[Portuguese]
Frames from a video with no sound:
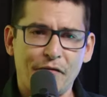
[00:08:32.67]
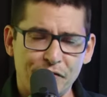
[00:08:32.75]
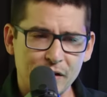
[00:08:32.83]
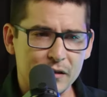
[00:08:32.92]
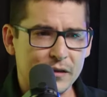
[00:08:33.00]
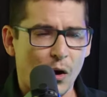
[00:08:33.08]

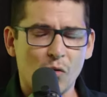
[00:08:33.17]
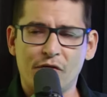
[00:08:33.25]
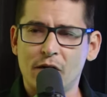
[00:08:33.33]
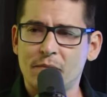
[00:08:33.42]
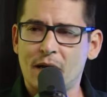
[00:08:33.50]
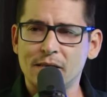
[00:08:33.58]
financiar o
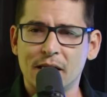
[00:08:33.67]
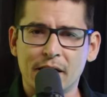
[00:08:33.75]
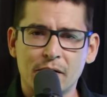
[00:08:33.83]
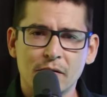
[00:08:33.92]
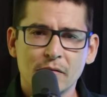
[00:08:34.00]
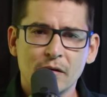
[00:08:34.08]
governo
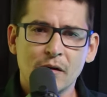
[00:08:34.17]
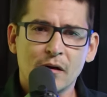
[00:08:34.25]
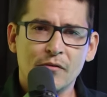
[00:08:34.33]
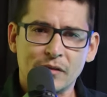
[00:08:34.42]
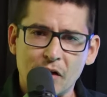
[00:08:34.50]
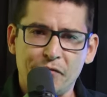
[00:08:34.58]
brasileiro.
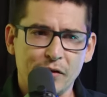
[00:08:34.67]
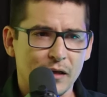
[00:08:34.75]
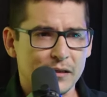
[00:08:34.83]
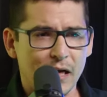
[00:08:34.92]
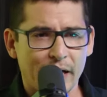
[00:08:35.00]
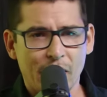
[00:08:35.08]
Você
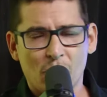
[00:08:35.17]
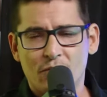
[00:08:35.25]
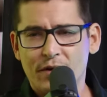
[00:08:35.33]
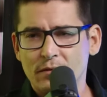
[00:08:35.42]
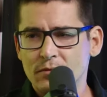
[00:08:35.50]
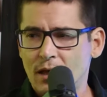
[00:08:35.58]
financiaria o
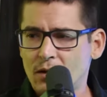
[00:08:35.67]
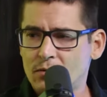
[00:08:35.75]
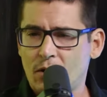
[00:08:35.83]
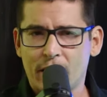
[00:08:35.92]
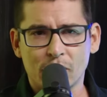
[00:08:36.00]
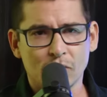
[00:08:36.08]
governo da
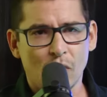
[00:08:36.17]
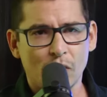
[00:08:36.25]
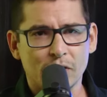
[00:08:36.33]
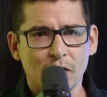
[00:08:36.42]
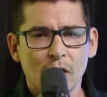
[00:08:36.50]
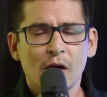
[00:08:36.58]
Coreia do
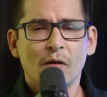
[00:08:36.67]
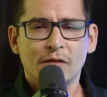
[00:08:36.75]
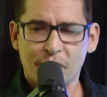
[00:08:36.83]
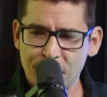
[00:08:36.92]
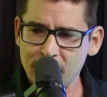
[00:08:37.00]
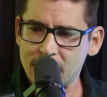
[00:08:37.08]
Norte?
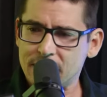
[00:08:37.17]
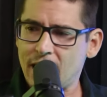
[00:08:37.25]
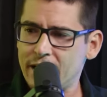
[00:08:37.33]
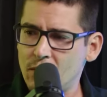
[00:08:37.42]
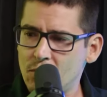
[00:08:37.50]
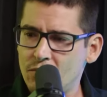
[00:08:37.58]
Você
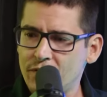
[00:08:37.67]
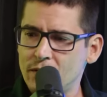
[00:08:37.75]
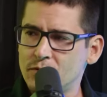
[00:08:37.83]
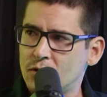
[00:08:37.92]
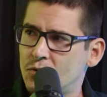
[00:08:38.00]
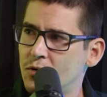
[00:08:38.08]
financiaria o
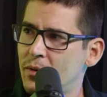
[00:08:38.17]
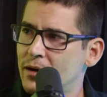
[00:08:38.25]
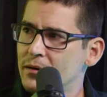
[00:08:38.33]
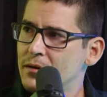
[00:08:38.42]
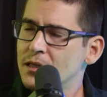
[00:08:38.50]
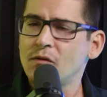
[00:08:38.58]
governo de Cuba?
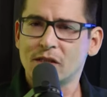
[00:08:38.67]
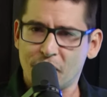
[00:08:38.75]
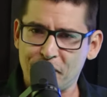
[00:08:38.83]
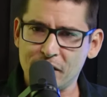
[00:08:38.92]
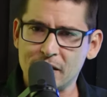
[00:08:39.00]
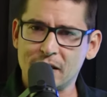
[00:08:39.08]
Se
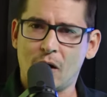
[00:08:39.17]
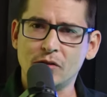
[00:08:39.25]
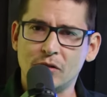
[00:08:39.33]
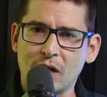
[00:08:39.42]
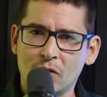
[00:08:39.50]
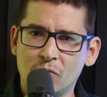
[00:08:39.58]
você financiar uma
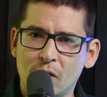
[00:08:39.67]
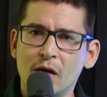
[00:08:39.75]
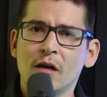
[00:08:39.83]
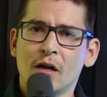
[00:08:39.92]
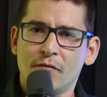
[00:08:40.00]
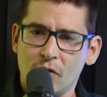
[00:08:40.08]

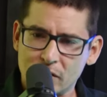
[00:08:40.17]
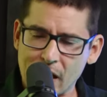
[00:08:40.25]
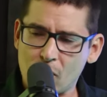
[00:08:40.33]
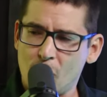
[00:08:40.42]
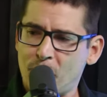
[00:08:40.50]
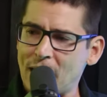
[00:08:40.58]
ditadura, você
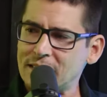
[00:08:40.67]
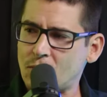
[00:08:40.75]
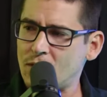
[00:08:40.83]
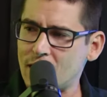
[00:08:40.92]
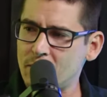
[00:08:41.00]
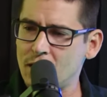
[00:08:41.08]
é compassa
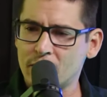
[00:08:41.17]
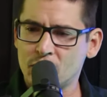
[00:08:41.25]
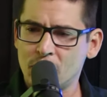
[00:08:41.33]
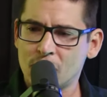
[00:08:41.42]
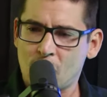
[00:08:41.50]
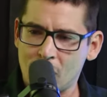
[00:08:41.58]

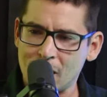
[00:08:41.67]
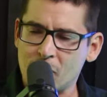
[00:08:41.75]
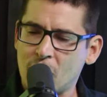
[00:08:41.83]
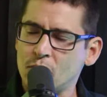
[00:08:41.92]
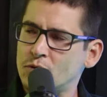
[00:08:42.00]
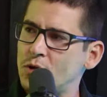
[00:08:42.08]
colaborador,
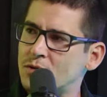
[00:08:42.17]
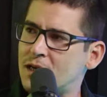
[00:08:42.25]
colaborador dos seus